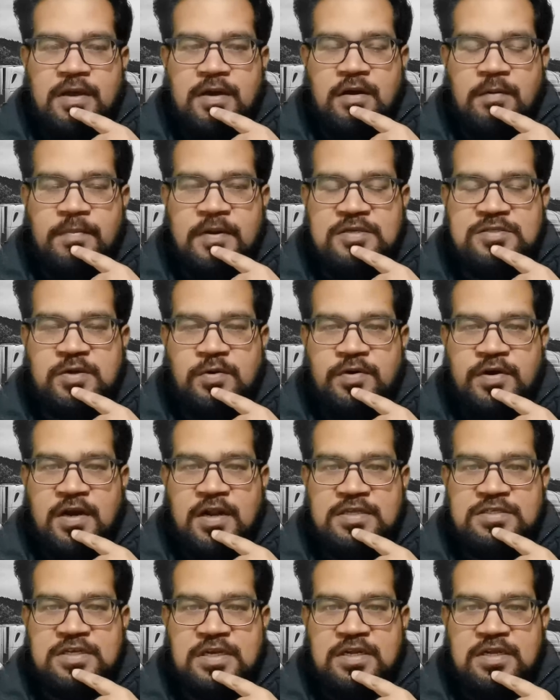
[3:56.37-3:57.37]
ఒక ప్లేస్లో
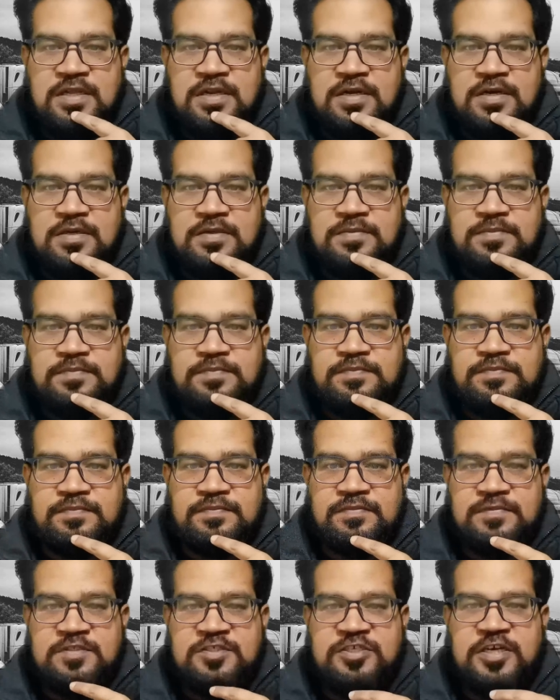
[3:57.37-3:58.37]
ఉంటాడు అసలు ఏదైనా
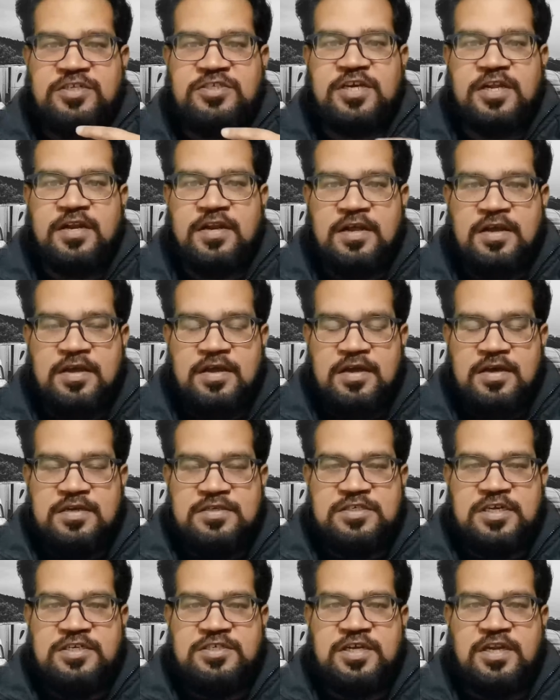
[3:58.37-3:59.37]
షెంజన్
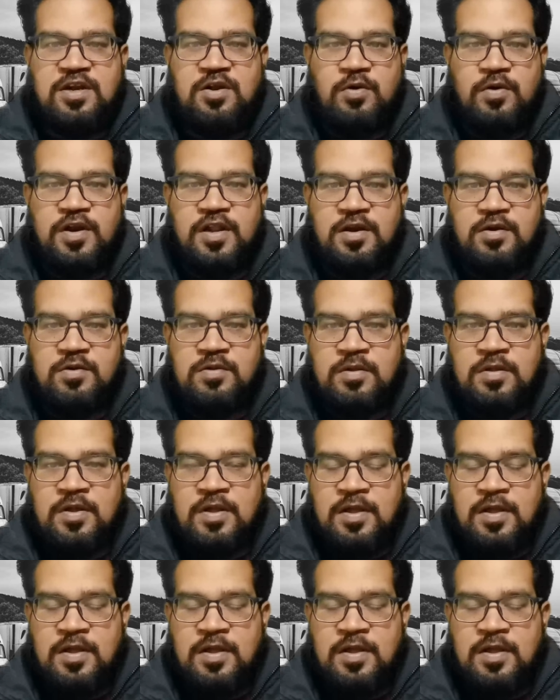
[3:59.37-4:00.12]
షెంజన్లో ఉంటారు